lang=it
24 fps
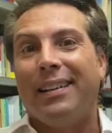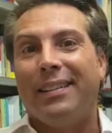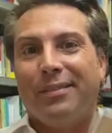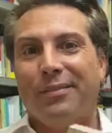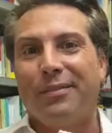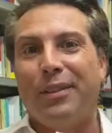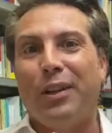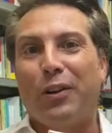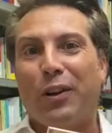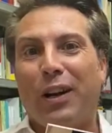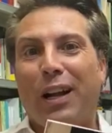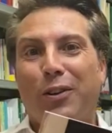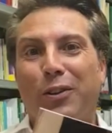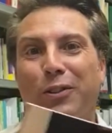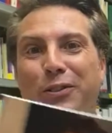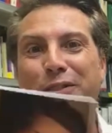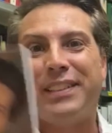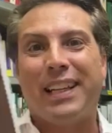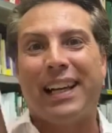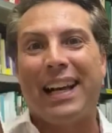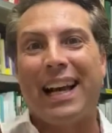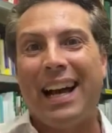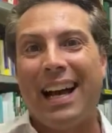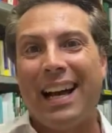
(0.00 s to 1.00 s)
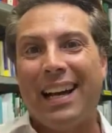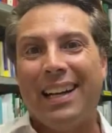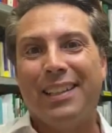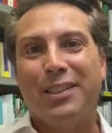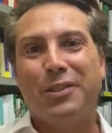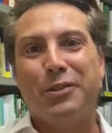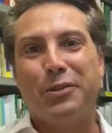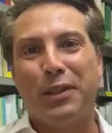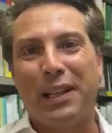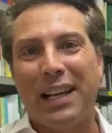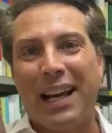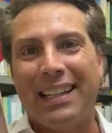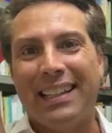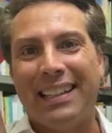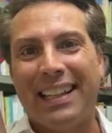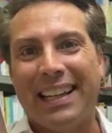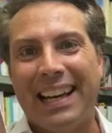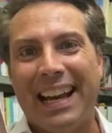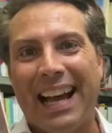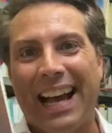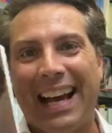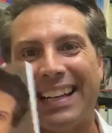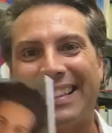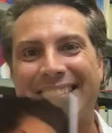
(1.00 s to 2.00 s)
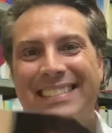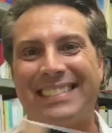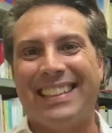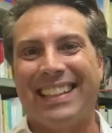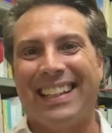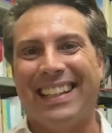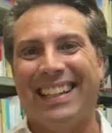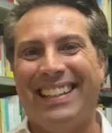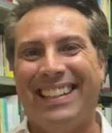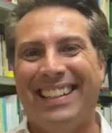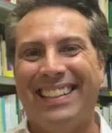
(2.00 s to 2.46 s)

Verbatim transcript: Ve lo racconterà sulle ali dell'arte.